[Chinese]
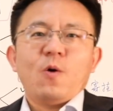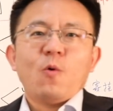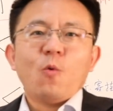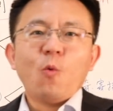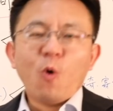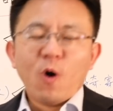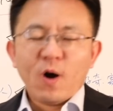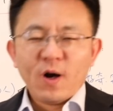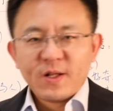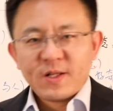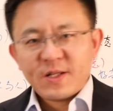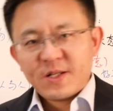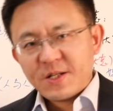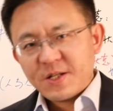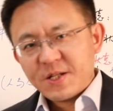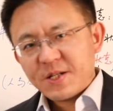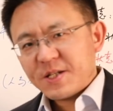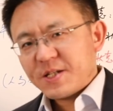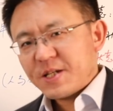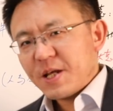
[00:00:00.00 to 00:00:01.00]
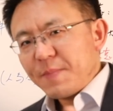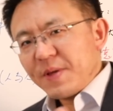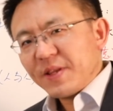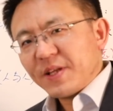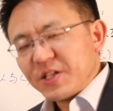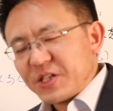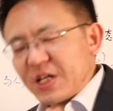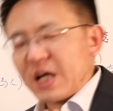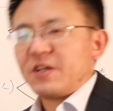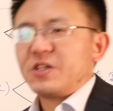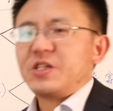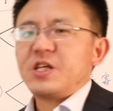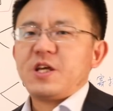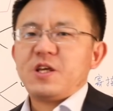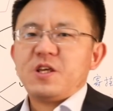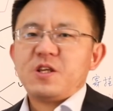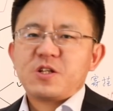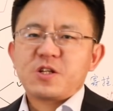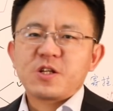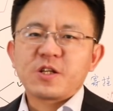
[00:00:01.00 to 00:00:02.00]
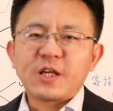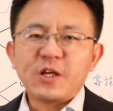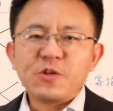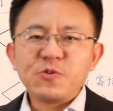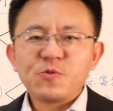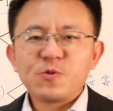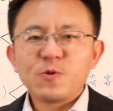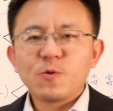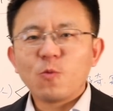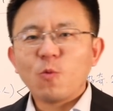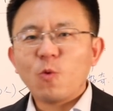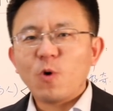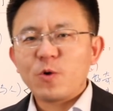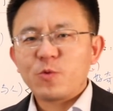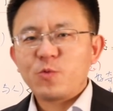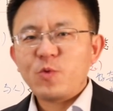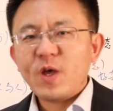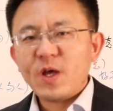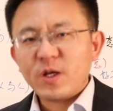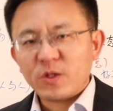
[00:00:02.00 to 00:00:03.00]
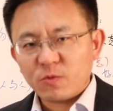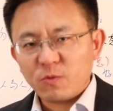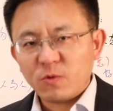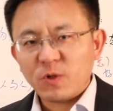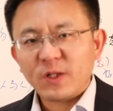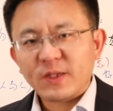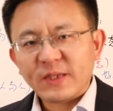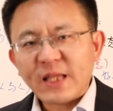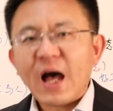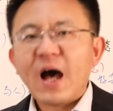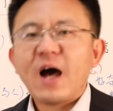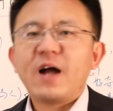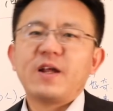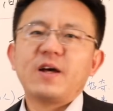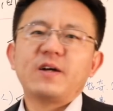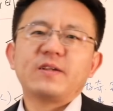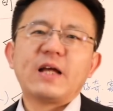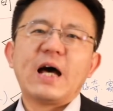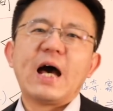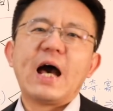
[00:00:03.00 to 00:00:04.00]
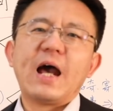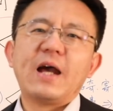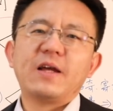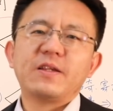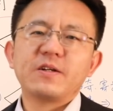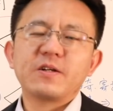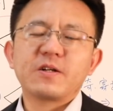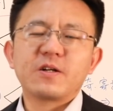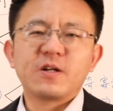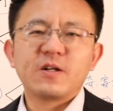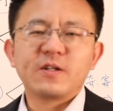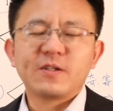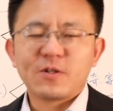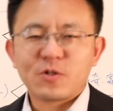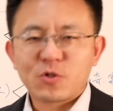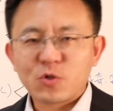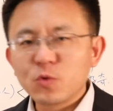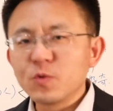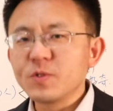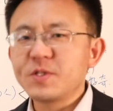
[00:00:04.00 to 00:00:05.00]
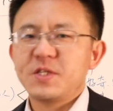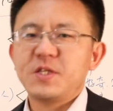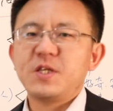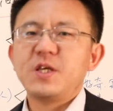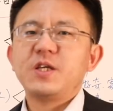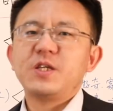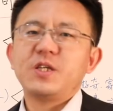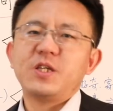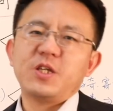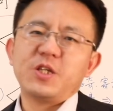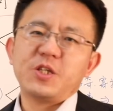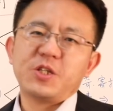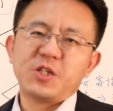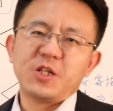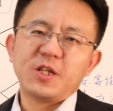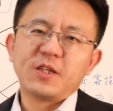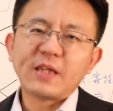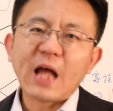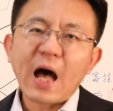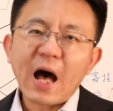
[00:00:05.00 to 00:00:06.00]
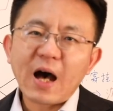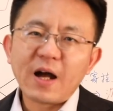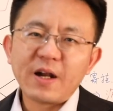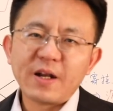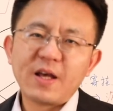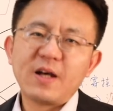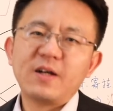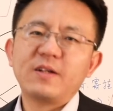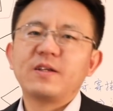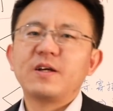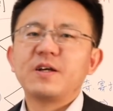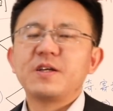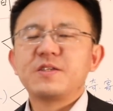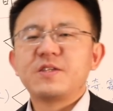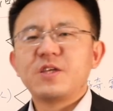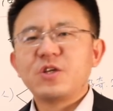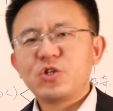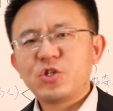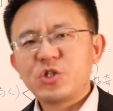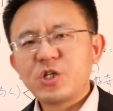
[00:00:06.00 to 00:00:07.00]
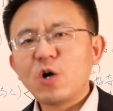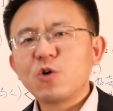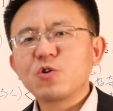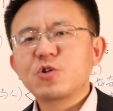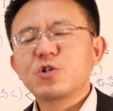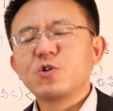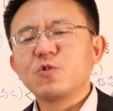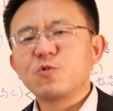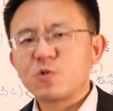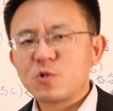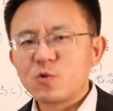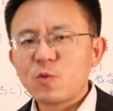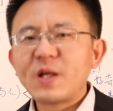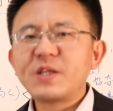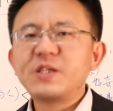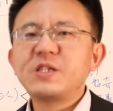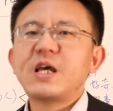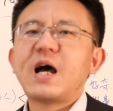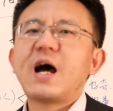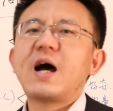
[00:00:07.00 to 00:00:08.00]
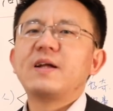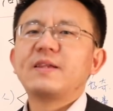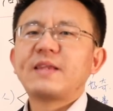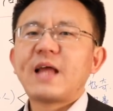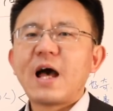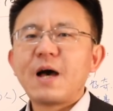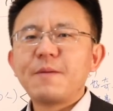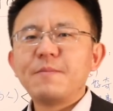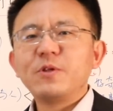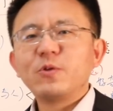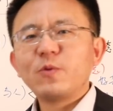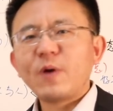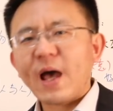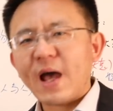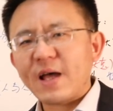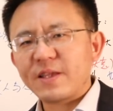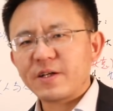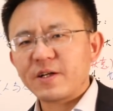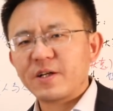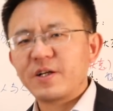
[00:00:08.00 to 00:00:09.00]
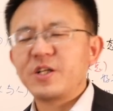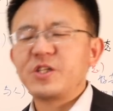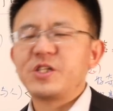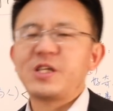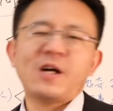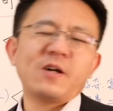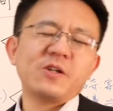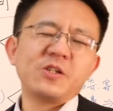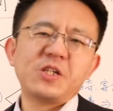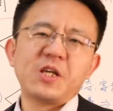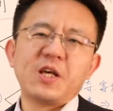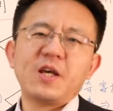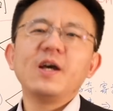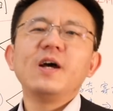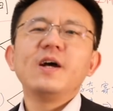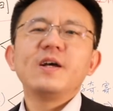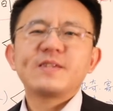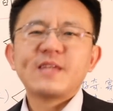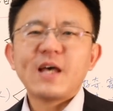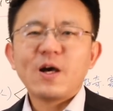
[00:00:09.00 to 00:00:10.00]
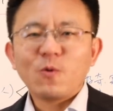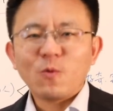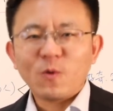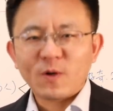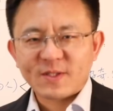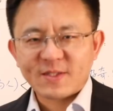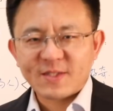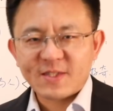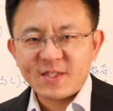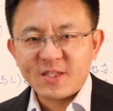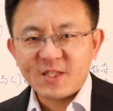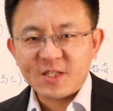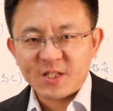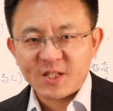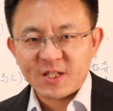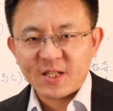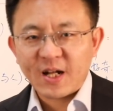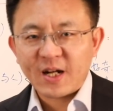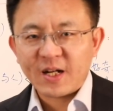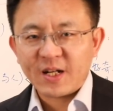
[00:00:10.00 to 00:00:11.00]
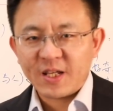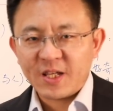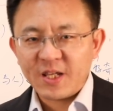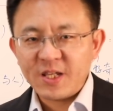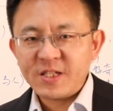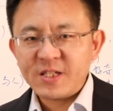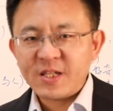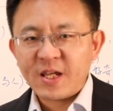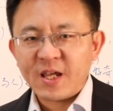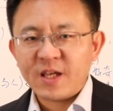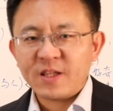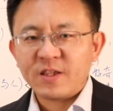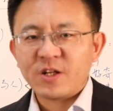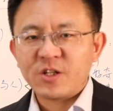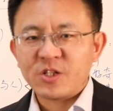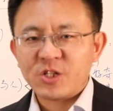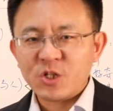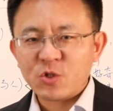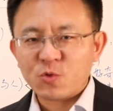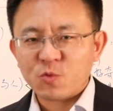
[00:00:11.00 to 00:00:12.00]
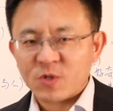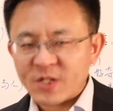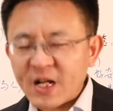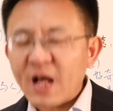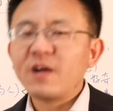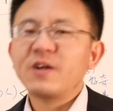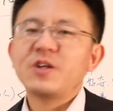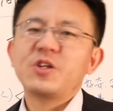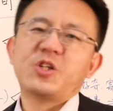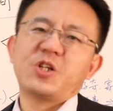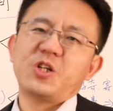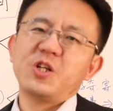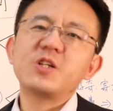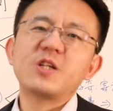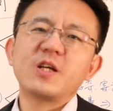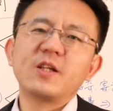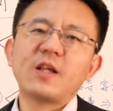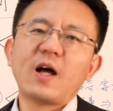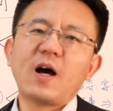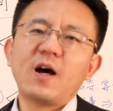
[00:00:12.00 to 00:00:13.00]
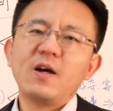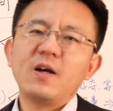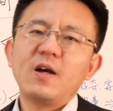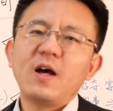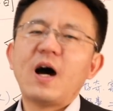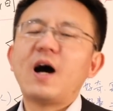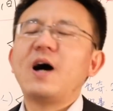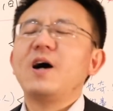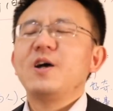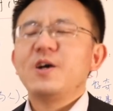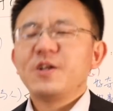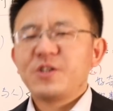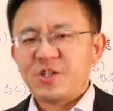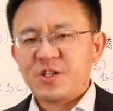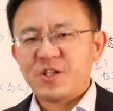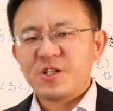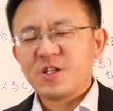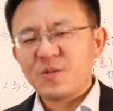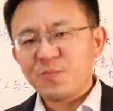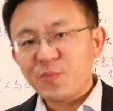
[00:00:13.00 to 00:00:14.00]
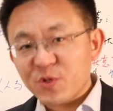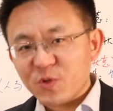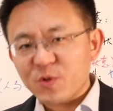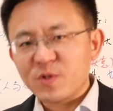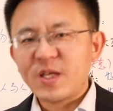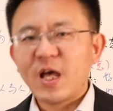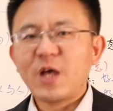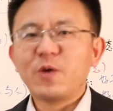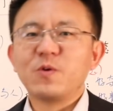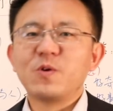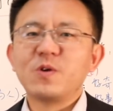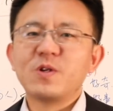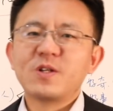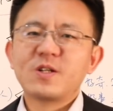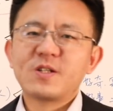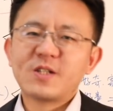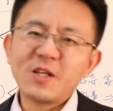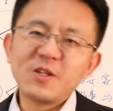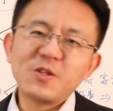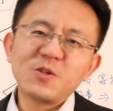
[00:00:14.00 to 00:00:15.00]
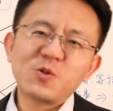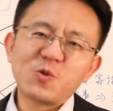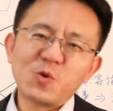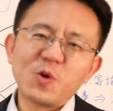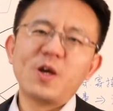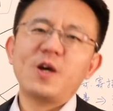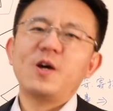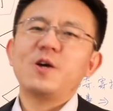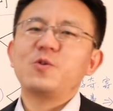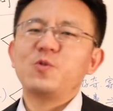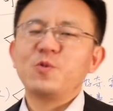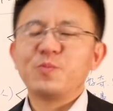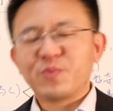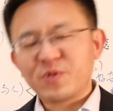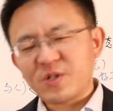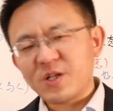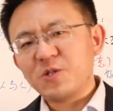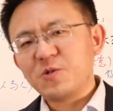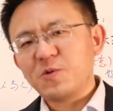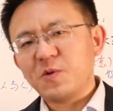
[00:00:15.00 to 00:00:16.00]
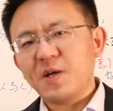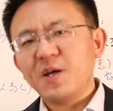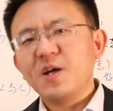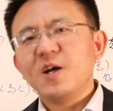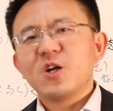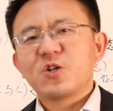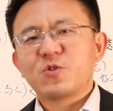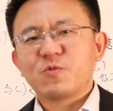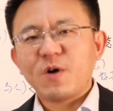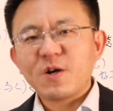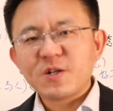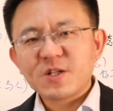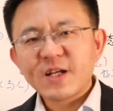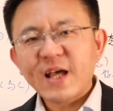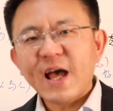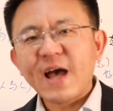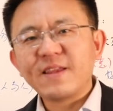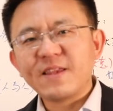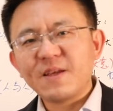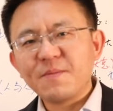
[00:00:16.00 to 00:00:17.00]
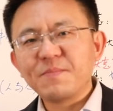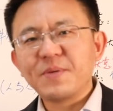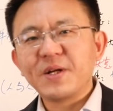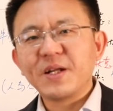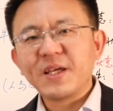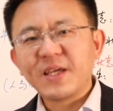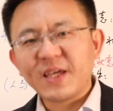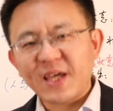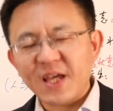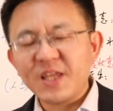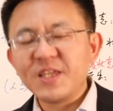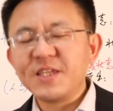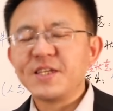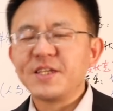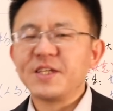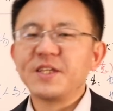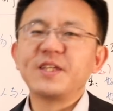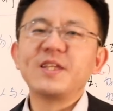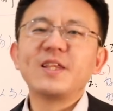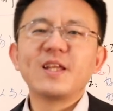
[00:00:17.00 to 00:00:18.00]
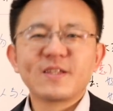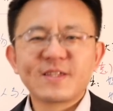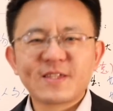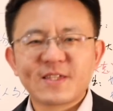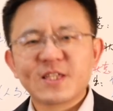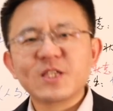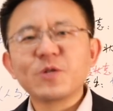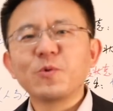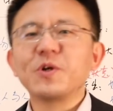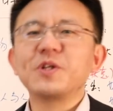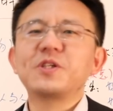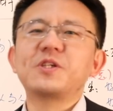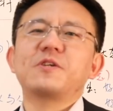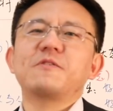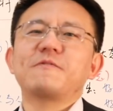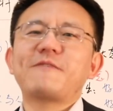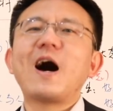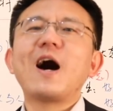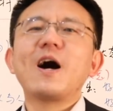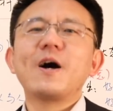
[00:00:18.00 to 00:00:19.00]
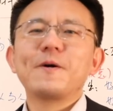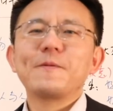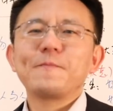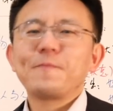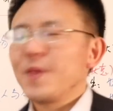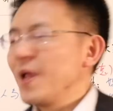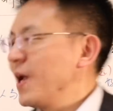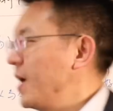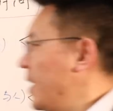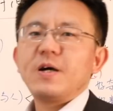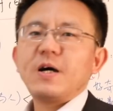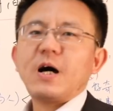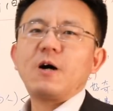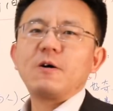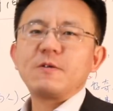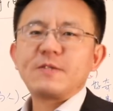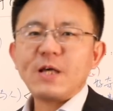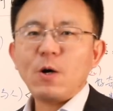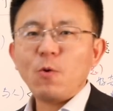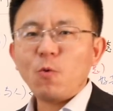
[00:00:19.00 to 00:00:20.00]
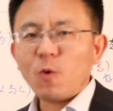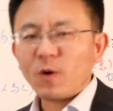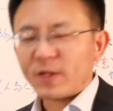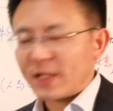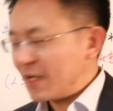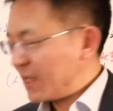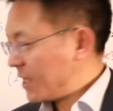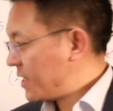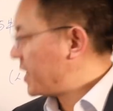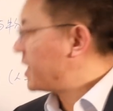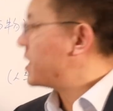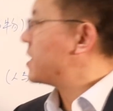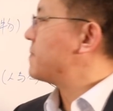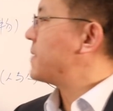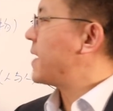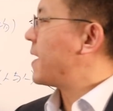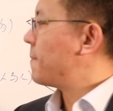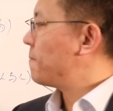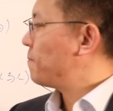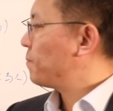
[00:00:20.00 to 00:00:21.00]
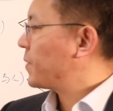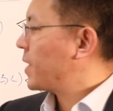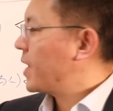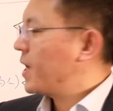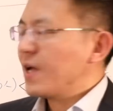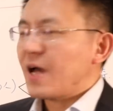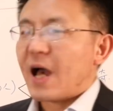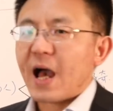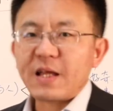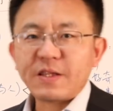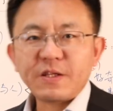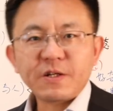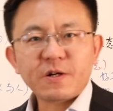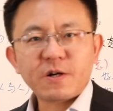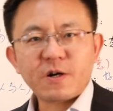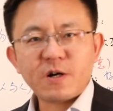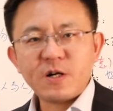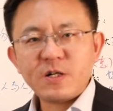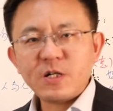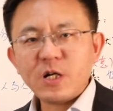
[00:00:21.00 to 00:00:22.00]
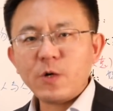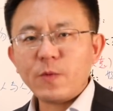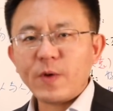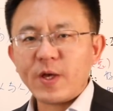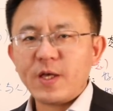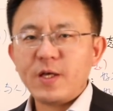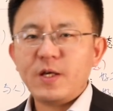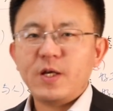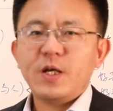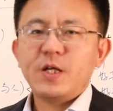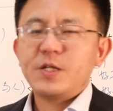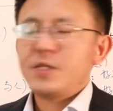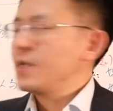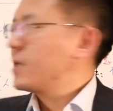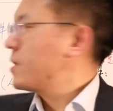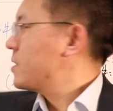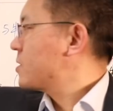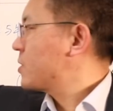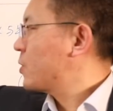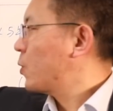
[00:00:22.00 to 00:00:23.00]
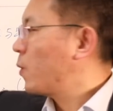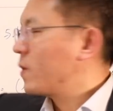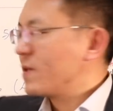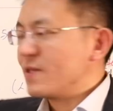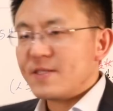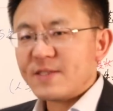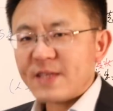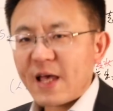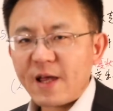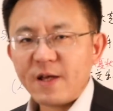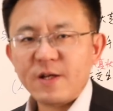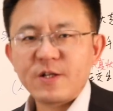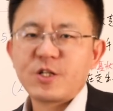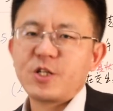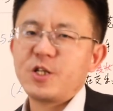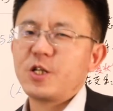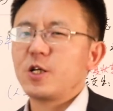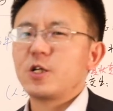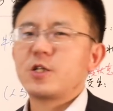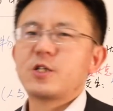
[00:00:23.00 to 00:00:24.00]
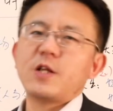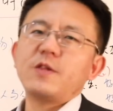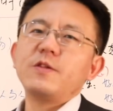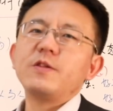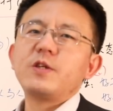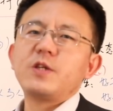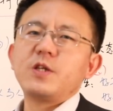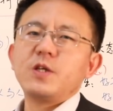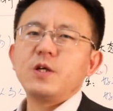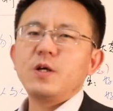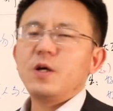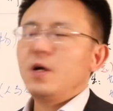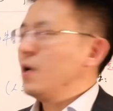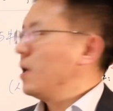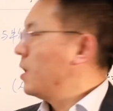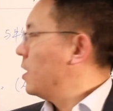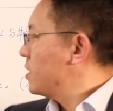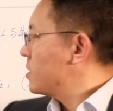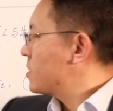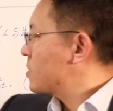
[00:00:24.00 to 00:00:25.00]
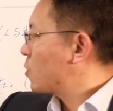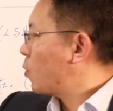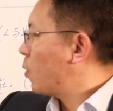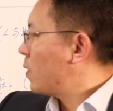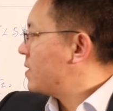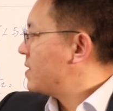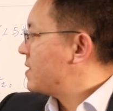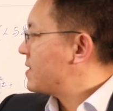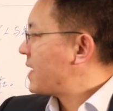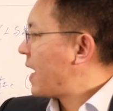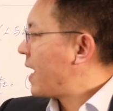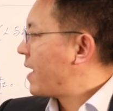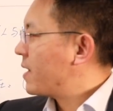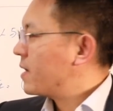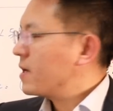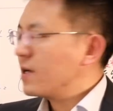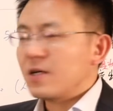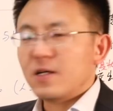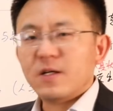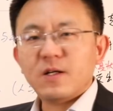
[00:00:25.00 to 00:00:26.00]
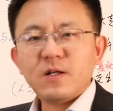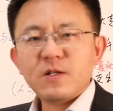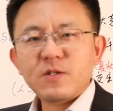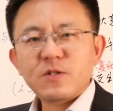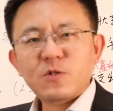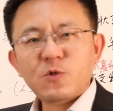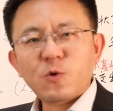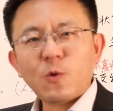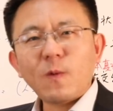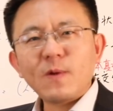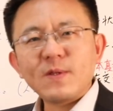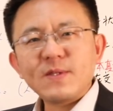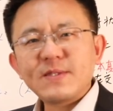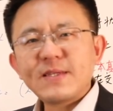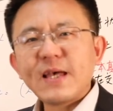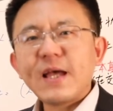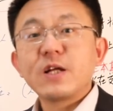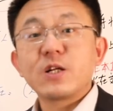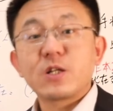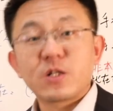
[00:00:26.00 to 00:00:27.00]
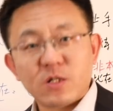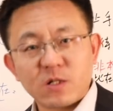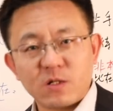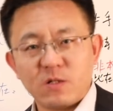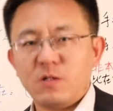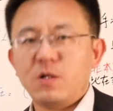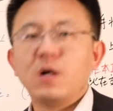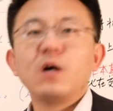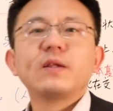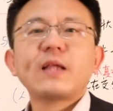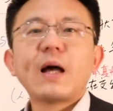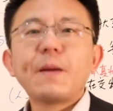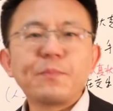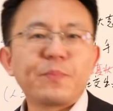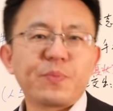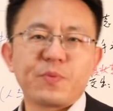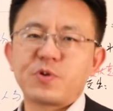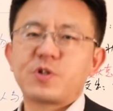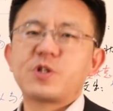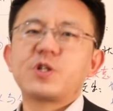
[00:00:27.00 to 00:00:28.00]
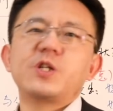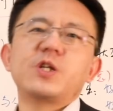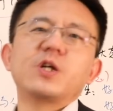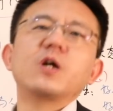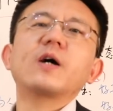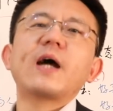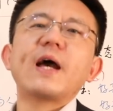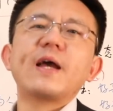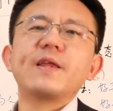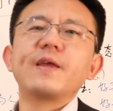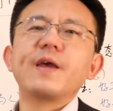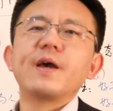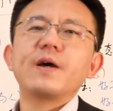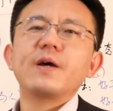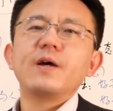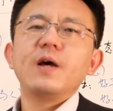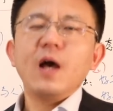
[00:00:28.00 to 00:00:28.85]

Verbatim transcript: 我这边的讲解是根据我阅读了大量的海德格尔的书籍，以及大量的一些教授、专家他们对海德格尔的讲解，在我自己的理解的基础上形成的。啊，其实不存在于正确与不正确，主要是看能不能给你一定的思维启发。好，在我的理解里面，海德格尔认为这个存在是一个整体，存在和存在者它不是一个概念。